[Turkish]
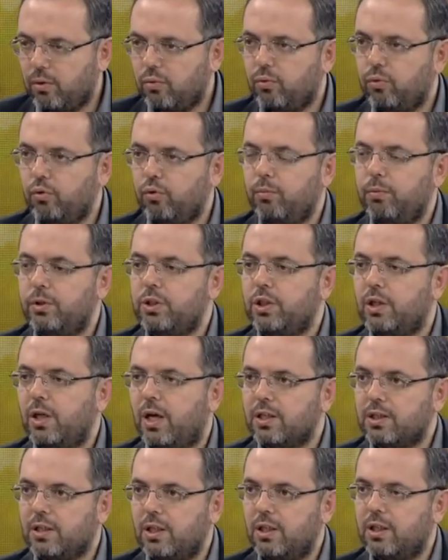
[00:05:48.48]
grup için,
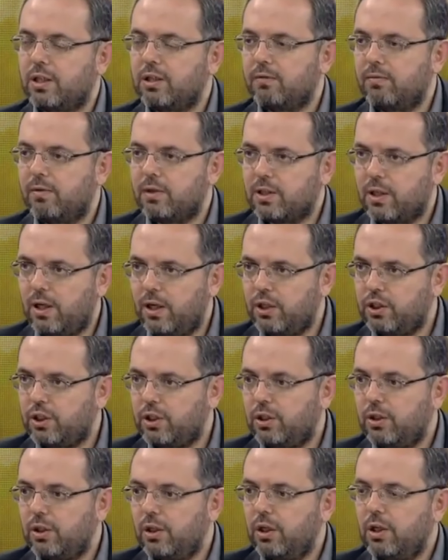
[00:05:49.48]
azınlık için vesaire
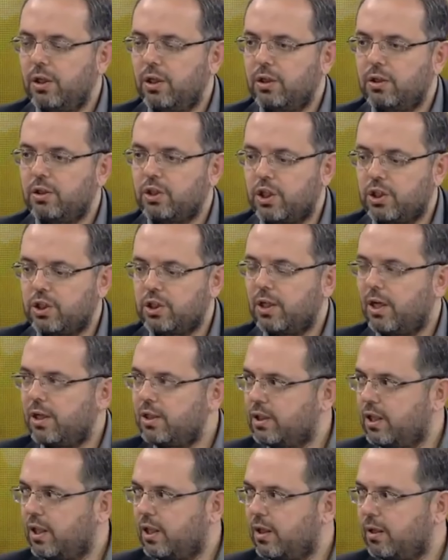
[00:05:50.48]
için çeşitli
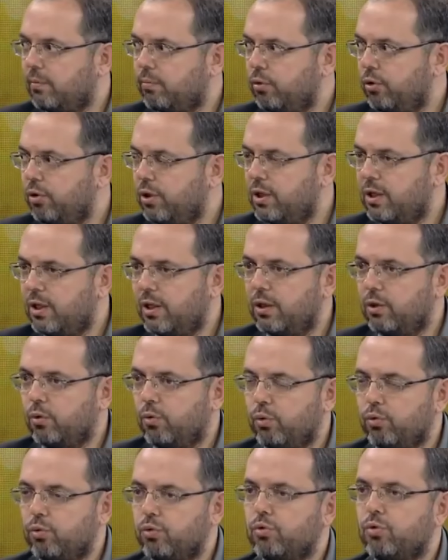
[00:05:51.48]
hadiseler yapılıyor. İran'daki
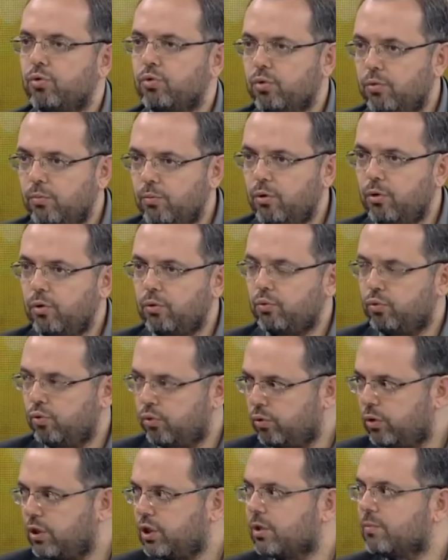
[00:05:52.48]
30 küsür milyon
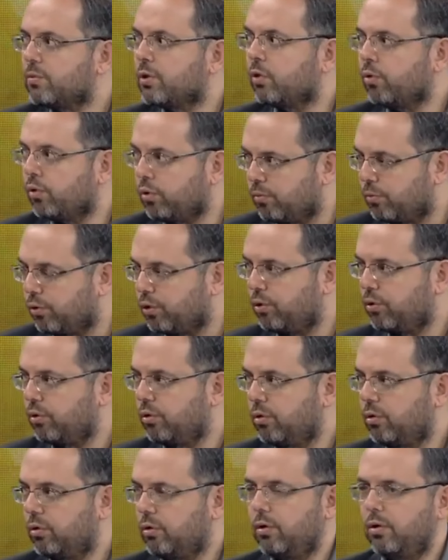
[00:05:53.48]
Türk'ü hiç kimse görmüyor.
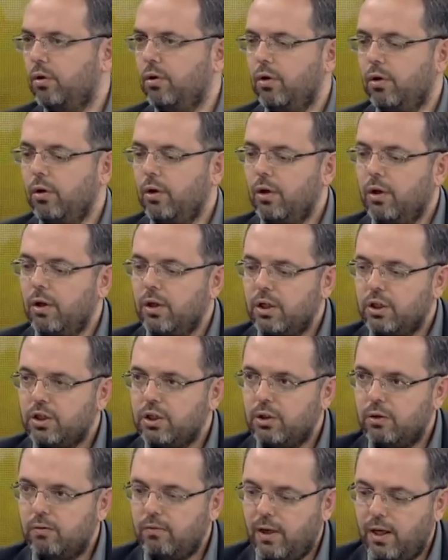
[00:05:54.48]

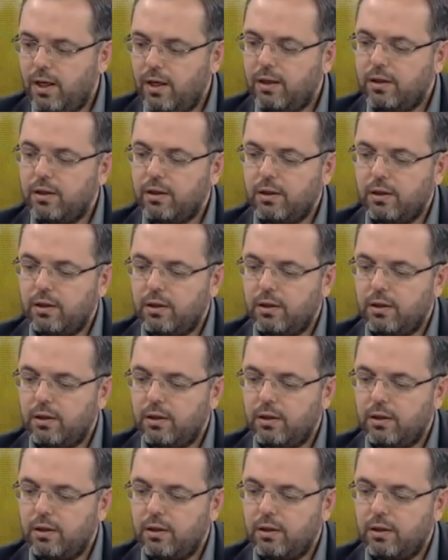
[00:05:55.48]
Ve e,